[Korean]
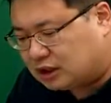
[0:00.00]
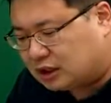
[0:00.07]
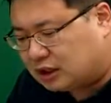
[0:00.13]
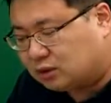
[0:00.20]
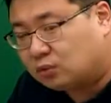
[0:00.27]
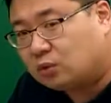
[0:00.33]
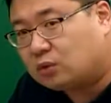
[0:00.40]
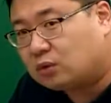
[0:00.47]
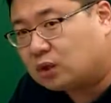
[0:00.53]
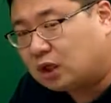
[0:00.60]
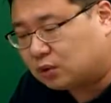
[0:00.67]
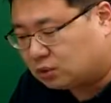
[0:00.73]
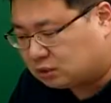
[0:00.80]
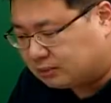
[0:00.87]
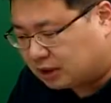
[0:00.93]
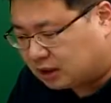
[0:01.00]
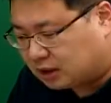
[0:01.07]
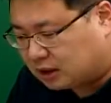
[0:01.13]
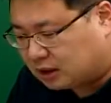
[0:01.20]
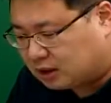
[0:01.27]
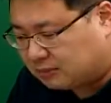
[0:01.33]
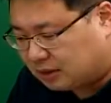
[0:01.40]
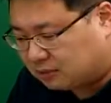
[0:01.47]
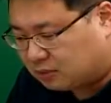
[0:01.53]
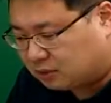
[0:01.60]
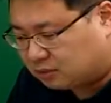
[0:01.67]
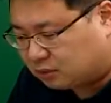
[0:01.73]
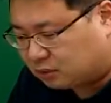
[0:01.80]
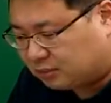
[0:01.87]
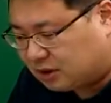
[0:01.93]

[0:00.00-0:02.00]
기간 동거 간호 그 밖의 방법으로